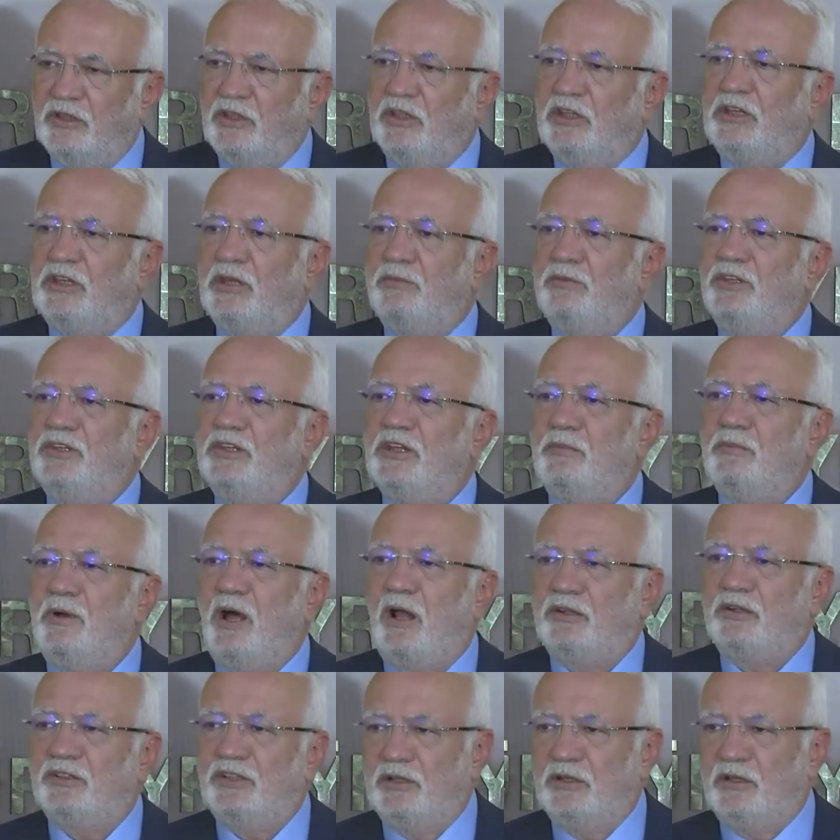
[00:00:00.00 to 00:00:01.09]

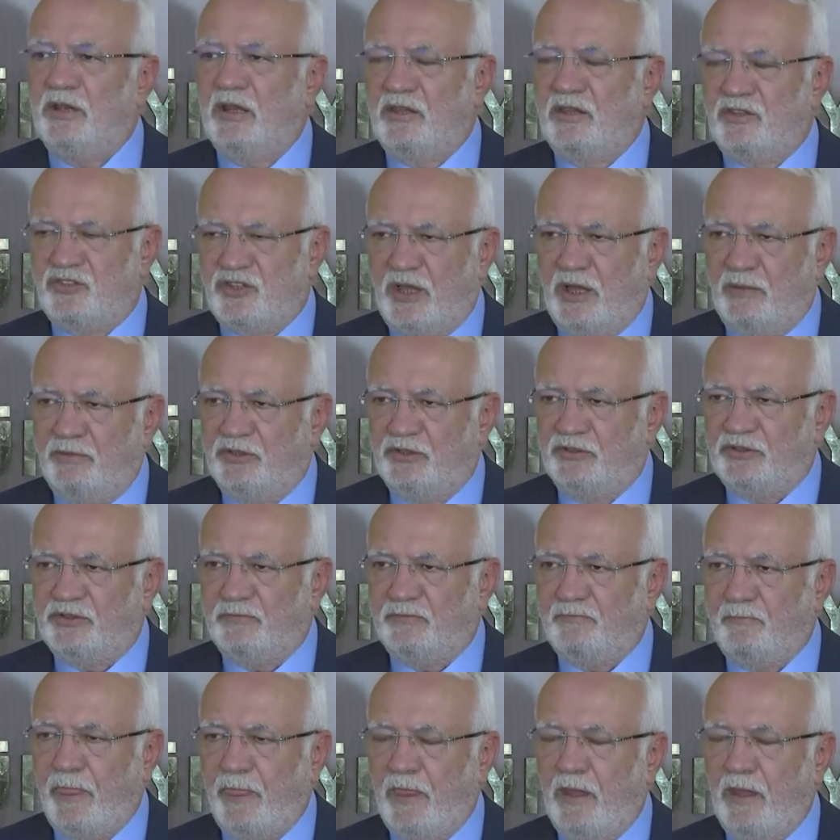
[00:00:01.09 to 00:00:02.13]
2026 yılda da sabit.